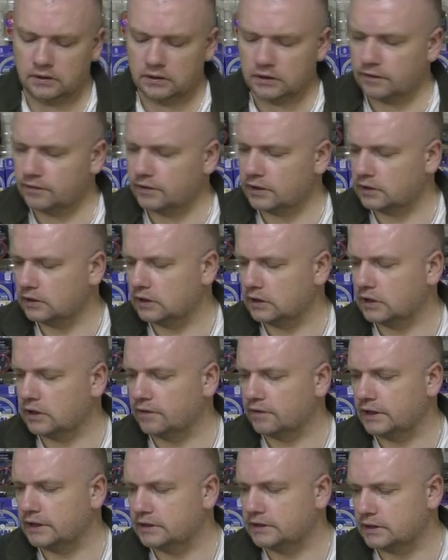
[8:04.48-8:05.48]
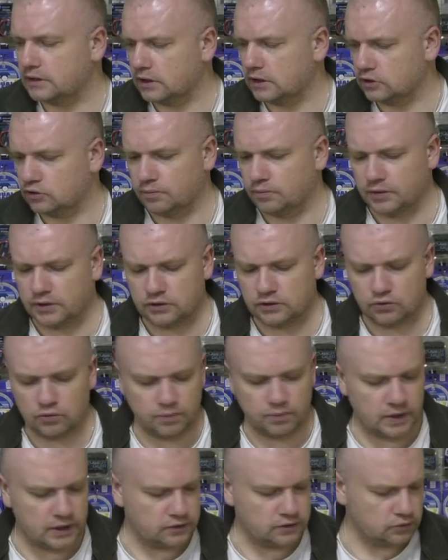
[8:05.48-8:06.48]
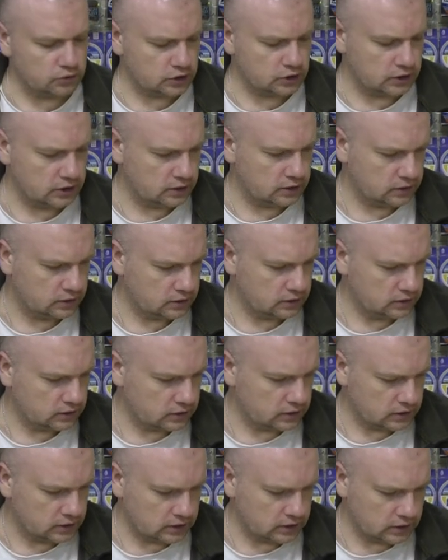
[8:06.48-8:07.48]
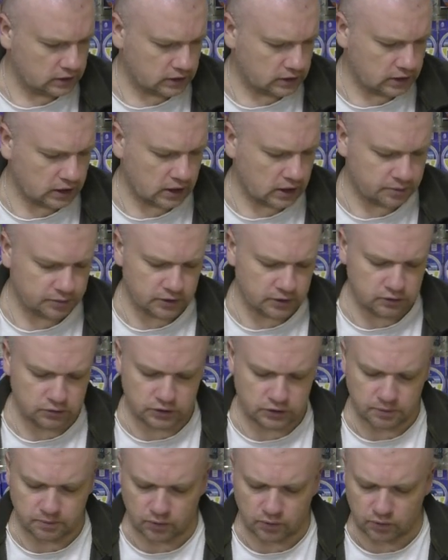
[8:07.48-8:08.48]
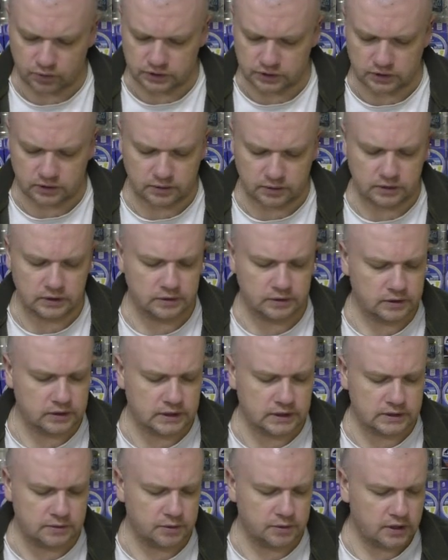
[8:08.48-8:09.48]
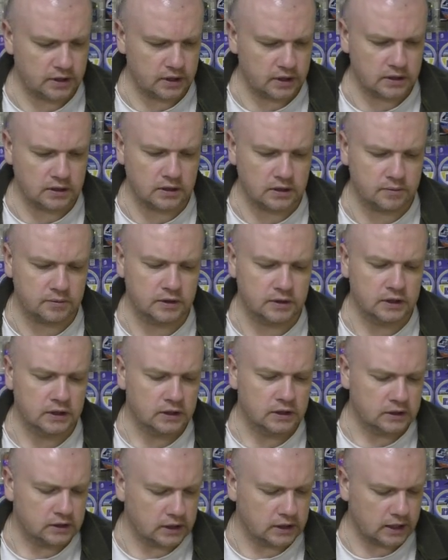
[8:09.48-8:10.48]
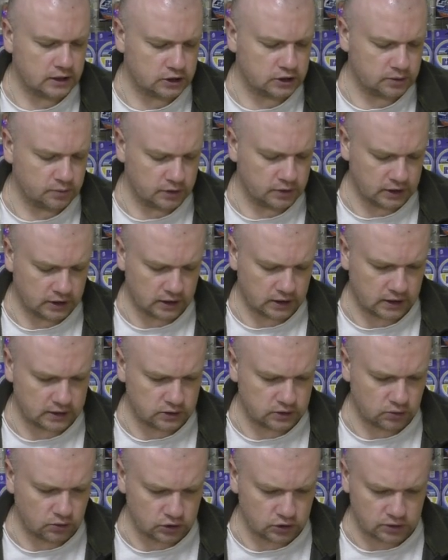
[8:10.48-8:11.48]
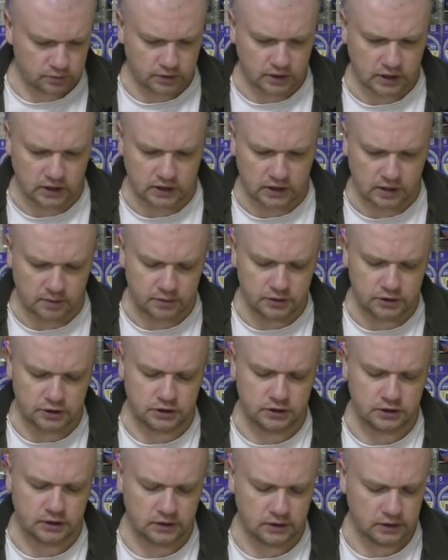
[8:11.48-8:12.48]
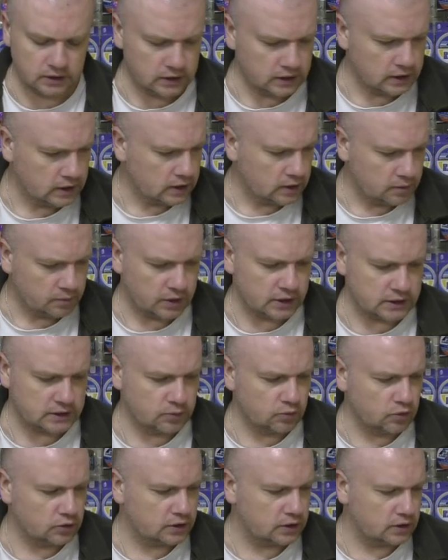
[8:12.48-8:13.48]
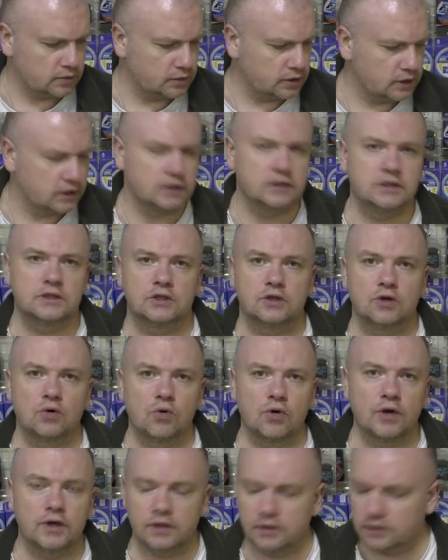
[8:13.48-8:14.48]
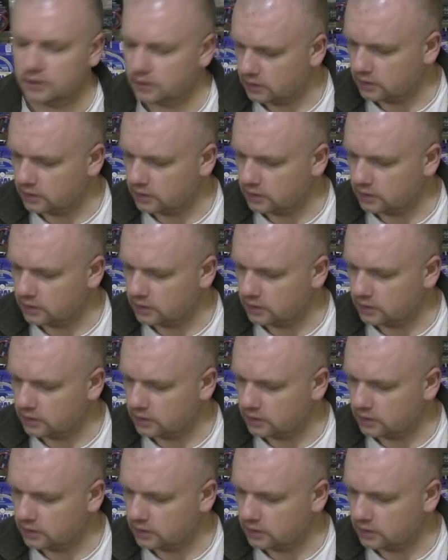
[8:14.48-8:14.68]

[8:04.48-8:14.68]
наверное, давайте сразу приступать уже, э, как мне люди просят, к измерениям. Дальше мы их разложим, как обычно, посмотрим их строй.